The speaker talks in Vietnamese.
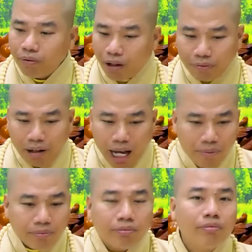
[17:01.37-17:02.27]
có phật
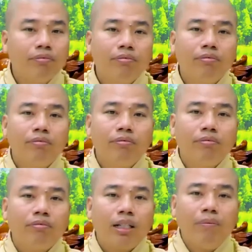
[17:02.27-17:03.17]
pháp
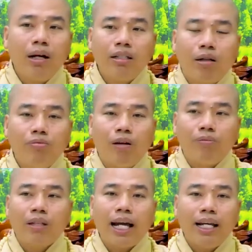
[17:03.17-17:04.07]
đã mở rộng
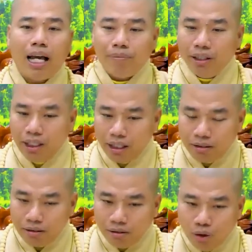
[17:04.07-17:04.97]
vòng tay làm những
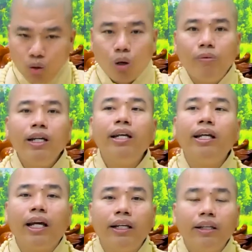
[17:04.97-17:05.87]
việc vô cùng ý
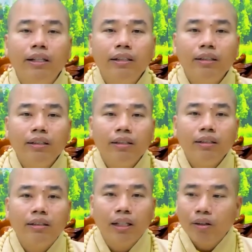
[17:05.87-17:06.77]
nghĩa này
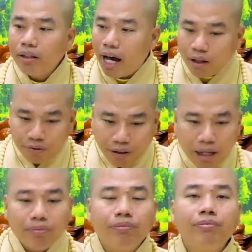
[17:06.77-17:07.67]
chỉ có đạo
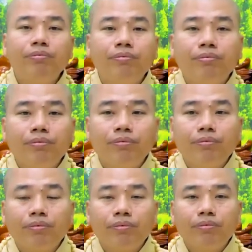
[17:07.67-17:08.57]
pháp
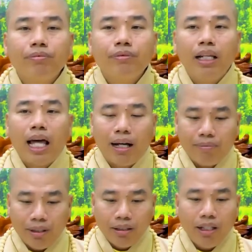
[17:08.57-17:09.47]

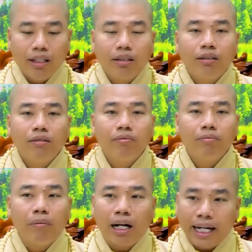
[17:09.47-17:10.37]
làm những việc
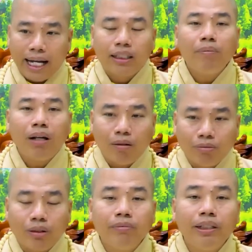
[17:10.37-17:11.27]
bằng cả tấm lòng
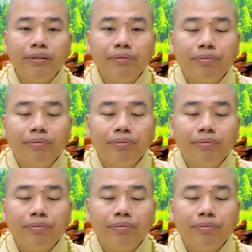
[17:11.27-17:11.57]
của mình